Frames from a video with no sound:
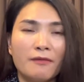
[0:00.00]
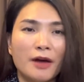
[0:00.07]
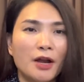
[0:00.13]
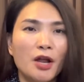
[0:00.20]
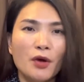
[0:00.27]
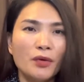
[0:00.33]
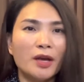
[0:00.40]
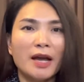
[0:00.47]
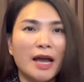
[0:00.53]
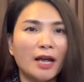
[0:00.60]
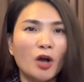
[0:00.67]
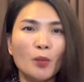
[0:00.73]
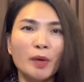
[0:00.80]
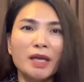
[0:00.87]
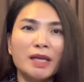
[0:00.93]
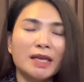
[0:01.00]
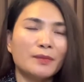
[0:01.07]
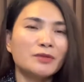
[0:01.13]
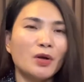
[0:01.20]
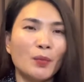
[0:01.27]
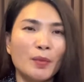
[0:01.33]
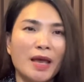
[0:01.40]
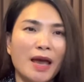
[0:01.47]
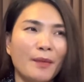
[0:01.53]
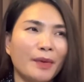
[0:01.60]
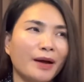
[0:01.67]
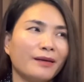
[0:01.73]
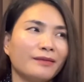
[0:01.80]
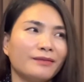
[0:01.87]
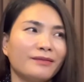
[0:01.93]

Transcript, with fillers: Và nếu những ai không biết chăm sóc da mà